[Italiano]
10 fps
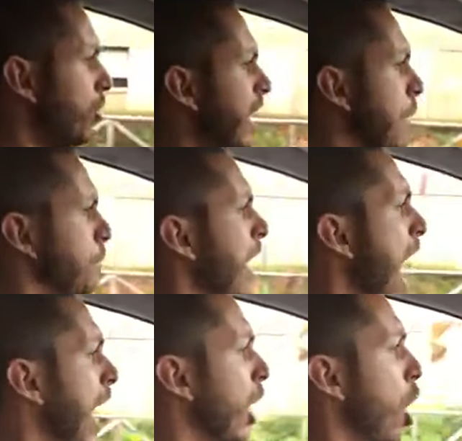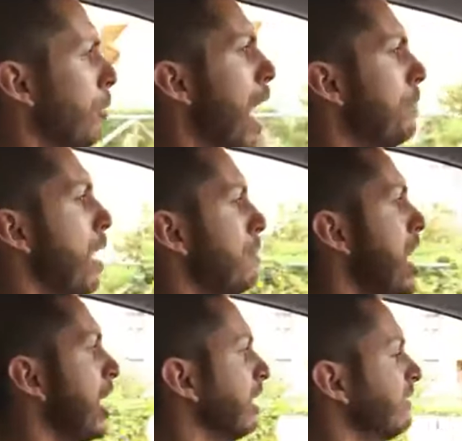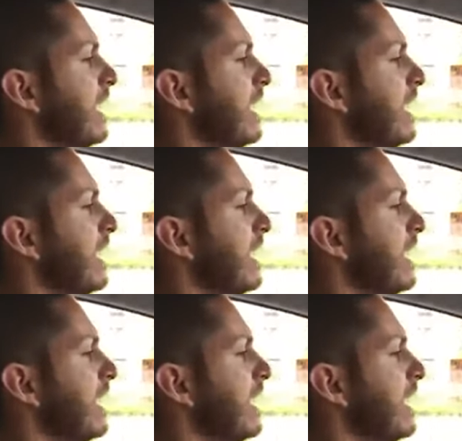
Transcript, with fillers: Del Piero, mamma mia che